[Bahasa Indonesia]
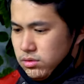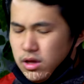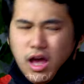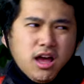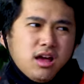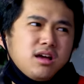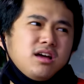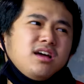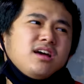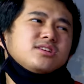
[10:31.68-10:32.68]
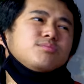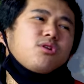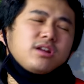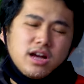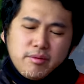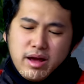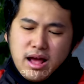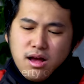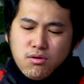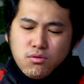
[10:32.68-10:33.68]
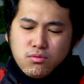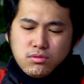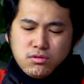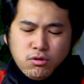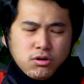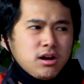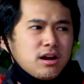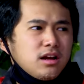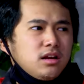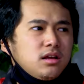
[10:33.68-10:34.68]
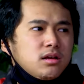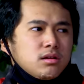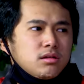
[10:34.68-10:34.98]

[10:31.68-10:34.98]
Wah, saya bukan yang nggak mau. Orderan nih.